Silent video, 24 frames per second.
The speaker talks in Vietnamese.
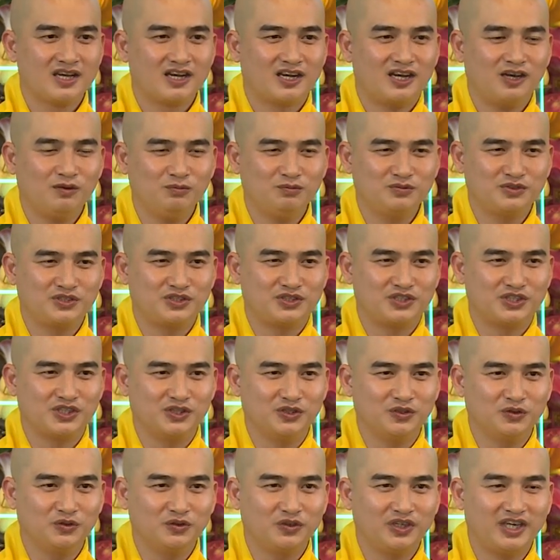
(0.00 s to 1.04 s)
không
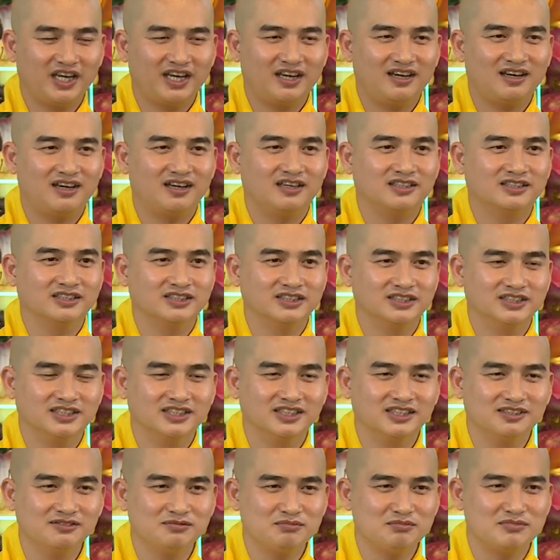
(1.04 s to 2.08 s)
chịu nghe lời
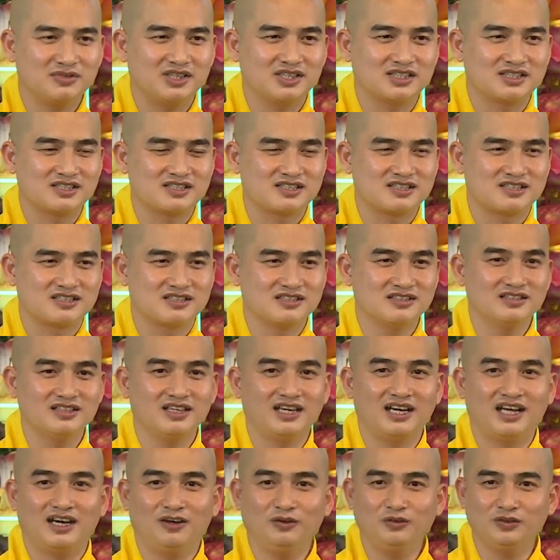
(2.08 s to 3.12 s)
những bậc
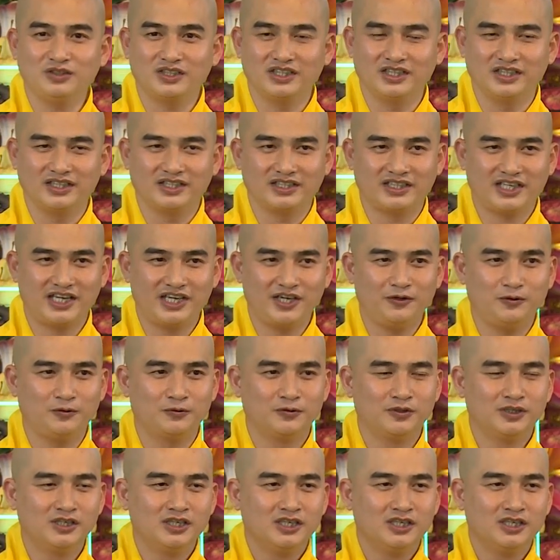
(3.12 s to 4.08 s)
trưởng lão tỳ kheo